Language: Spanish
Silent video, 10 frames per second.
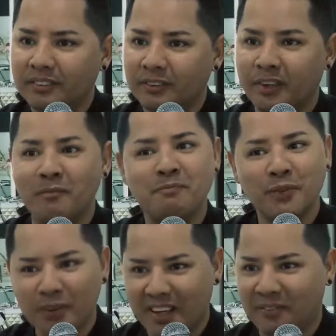oh, una
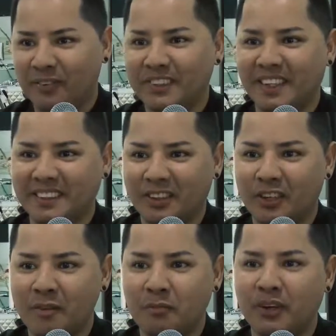muy hermosa
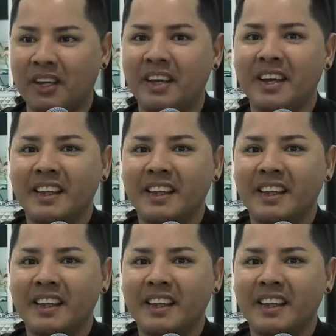historia porque